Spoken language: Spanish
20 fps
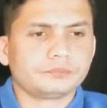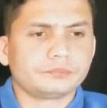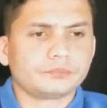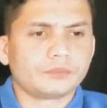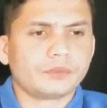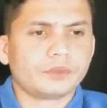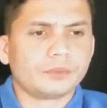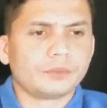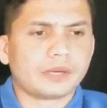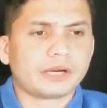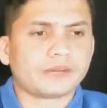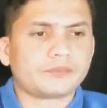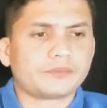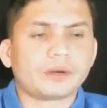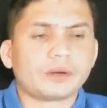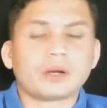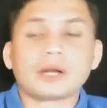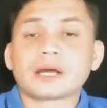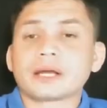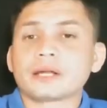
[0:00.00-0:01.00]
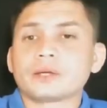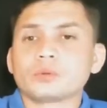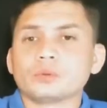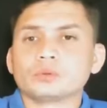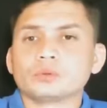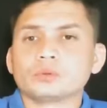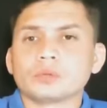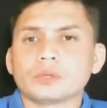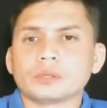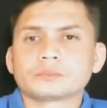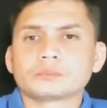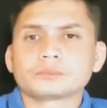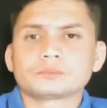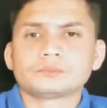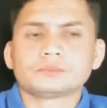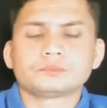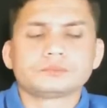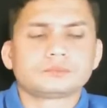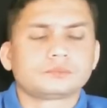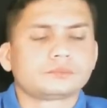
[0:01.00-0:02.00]
Me refiero a la agricultura,
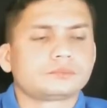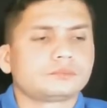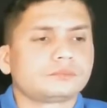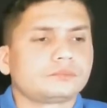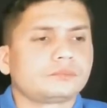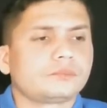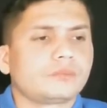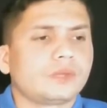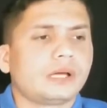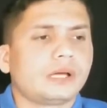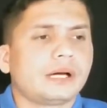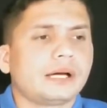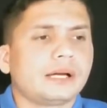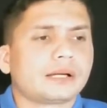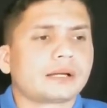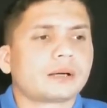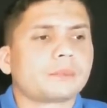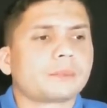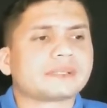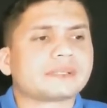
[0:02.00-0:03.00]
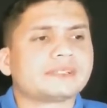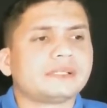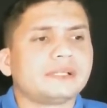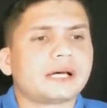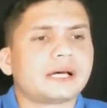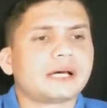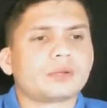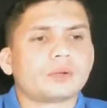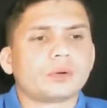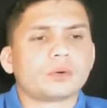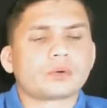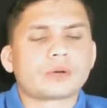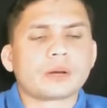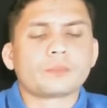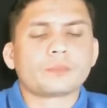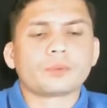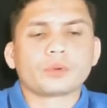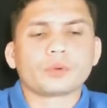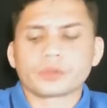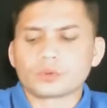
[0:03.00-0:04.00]
al campesinado, a los
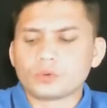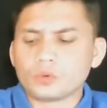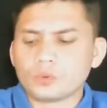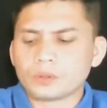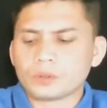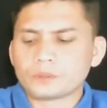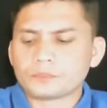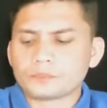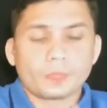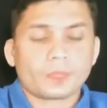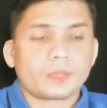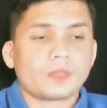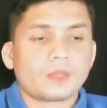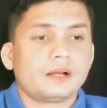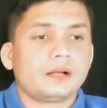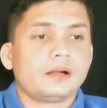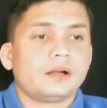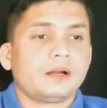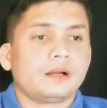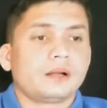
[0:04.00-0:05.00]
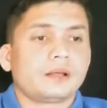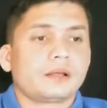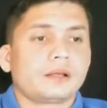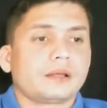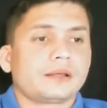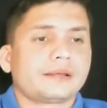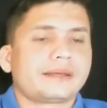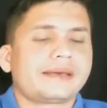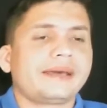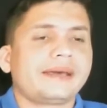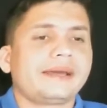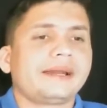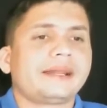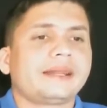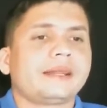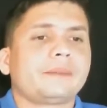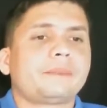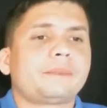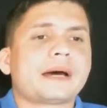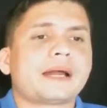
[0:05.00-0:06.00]
campos de Cuba. ¿Qué le
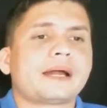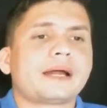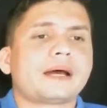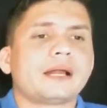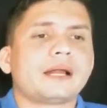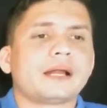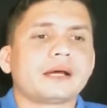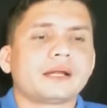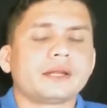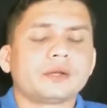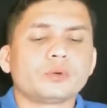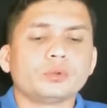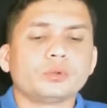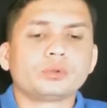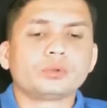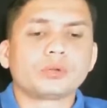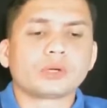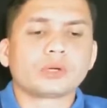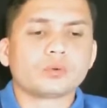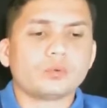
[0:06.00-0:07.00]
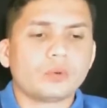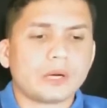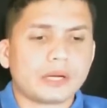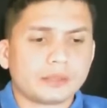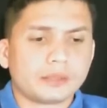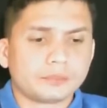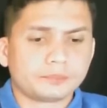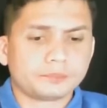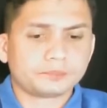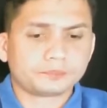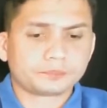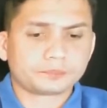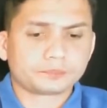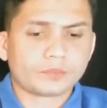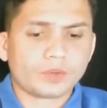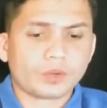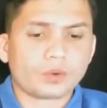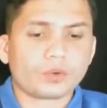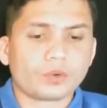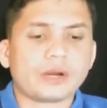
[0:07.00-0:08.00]
depara a la agricultura cubana
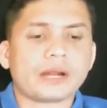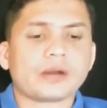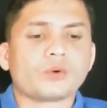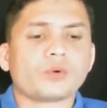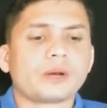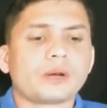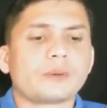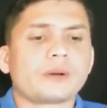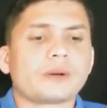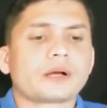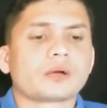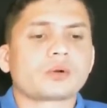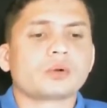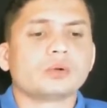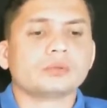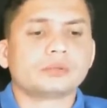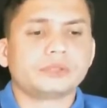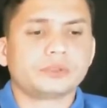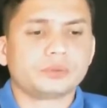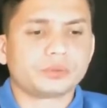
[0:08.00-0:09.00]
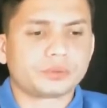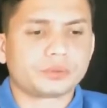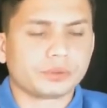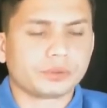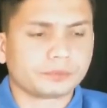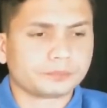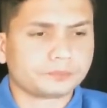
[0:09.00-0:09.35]
con la nueva constitución?